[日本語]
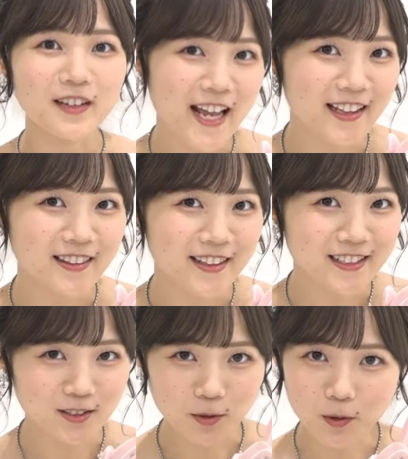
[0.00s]
連で
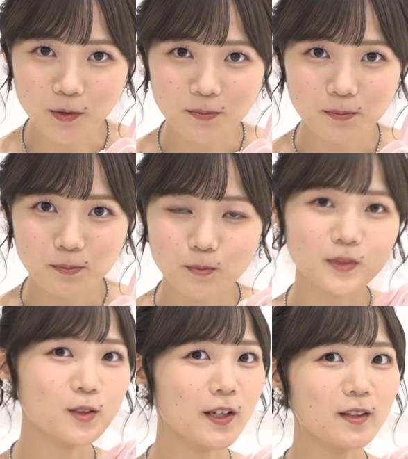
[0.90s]
すよ
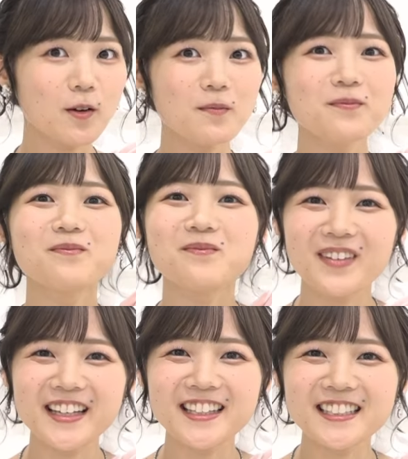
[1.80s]
それと
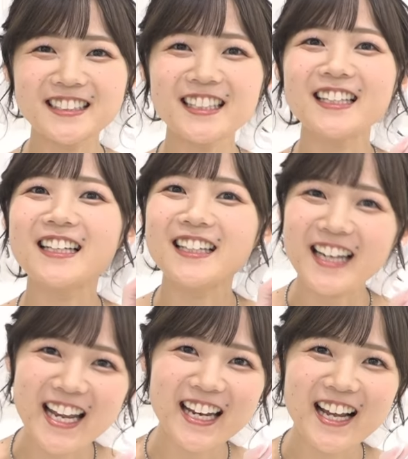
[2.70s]
毎日
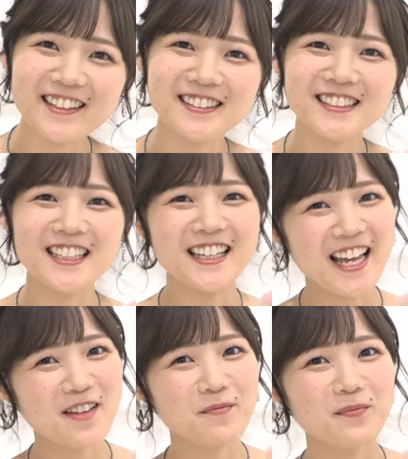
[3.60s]
連絡してね
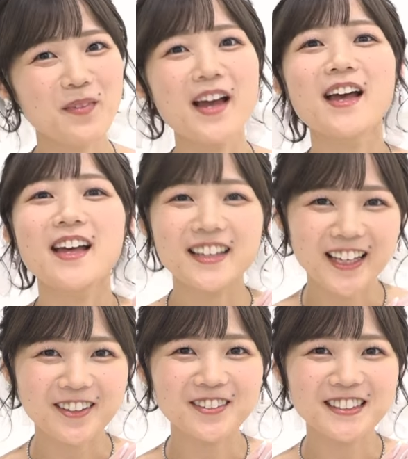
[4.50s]

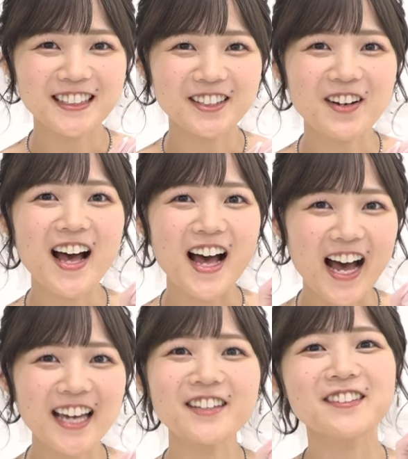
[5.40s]
結婚式は
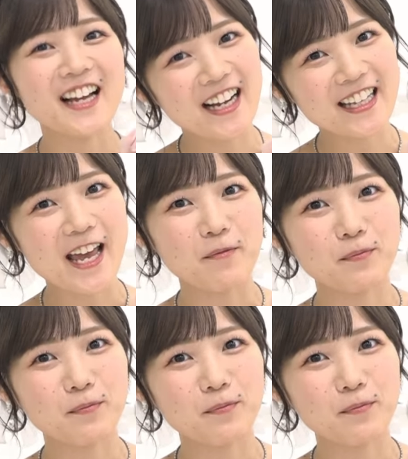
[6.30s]
愛の中で